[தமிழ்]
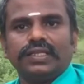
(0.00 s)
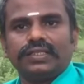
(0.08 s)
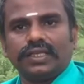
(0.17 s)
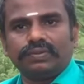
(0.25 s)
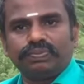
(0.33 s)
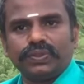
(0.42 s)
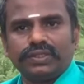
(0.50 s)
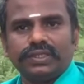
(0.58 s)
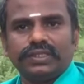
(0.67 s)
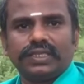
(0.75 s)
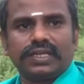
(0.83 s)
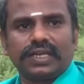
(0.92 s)
தற்போது
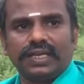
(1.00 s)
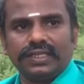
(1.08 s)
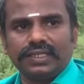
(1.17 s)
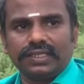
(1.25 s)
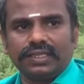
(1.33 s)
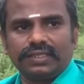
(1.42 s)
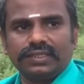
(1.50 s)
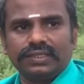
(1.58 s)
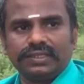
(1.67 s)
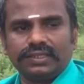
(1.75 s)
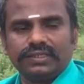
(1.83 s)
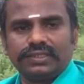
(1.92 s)
கலைஞர்
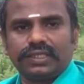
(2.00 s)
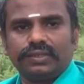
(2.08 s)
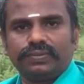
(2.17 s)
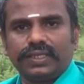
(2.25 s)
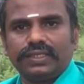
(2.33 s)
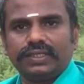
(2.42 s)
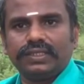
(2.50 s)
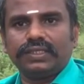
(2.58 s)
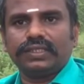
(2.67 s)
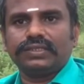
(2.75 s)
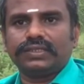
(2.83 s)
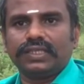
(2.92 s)
இது சார்பாக
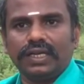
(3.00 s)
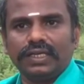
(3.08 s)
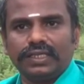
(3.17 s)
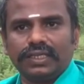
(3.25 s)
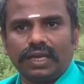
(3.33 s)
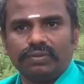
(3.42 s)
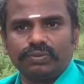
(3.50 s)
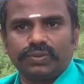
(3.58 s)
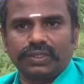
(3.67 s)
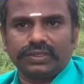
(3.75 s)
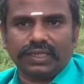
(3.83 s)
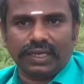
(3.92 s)
சாலை கிராமப்புற
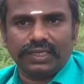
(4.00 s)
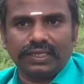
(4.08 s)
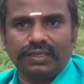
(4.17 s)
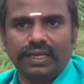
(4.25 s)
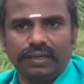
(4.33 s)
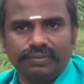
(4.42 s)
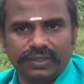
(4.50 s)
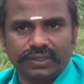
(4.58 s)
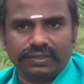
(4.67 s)
சாலையில் அமைத்து